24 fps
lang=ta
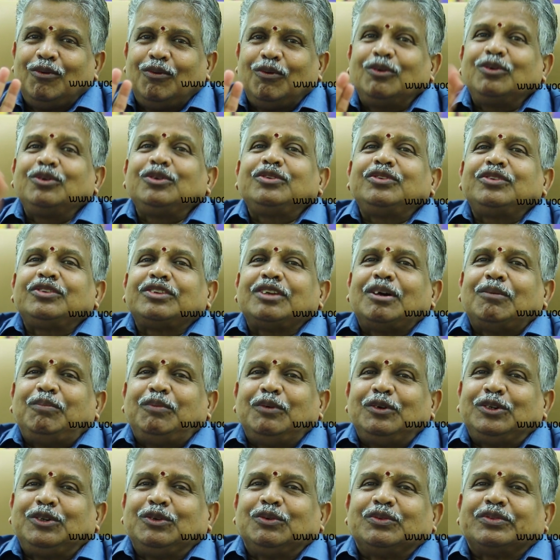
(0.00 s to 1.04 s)
ஒரு
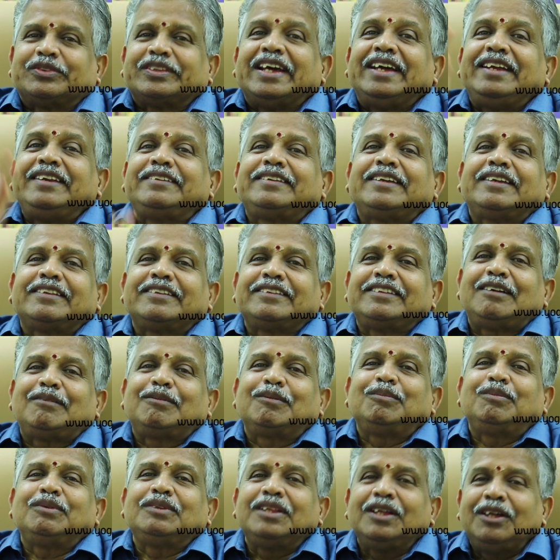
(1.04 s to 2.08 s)
சப்போர்ட்டிவ் தயிர் சாதம்
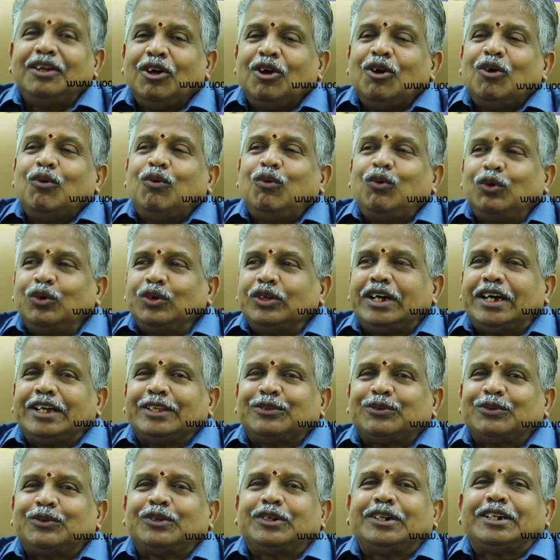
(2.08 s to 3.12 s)
சாப்பிடும்போது ஊறுகாய்
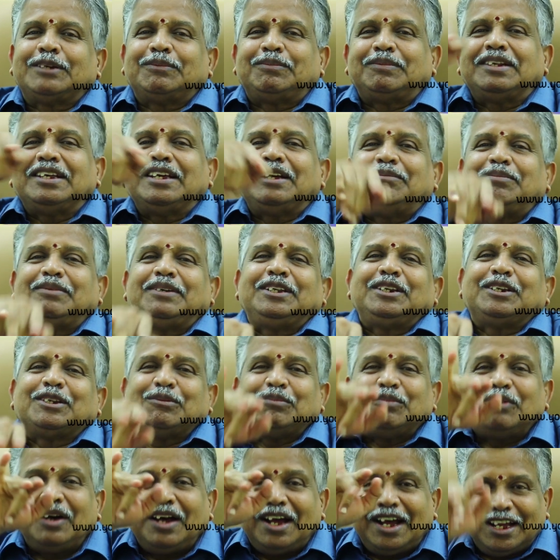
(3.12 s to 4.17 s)
தொட்டு விட்டோம்னா எப்படி
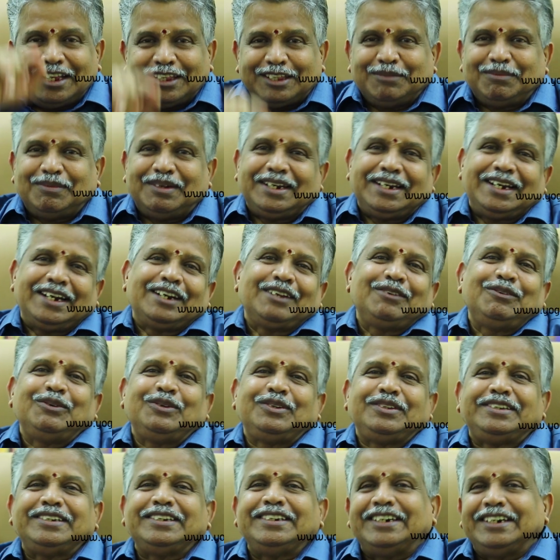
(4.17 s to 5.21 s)
இருக்குமோ அந்த மாதிரியான
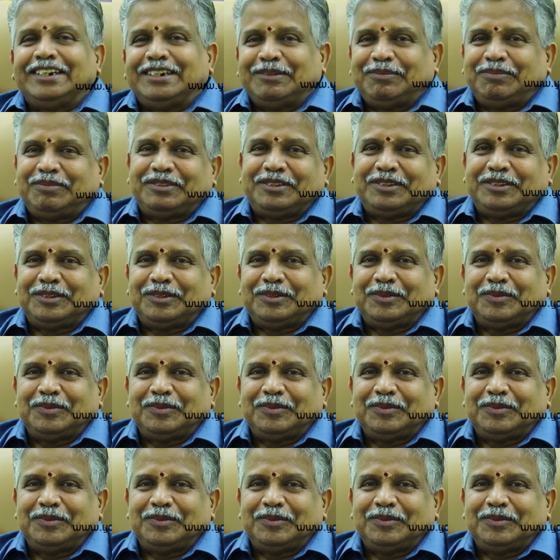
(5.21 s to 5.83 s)
ஒரு சின்ன டிப்ஸ்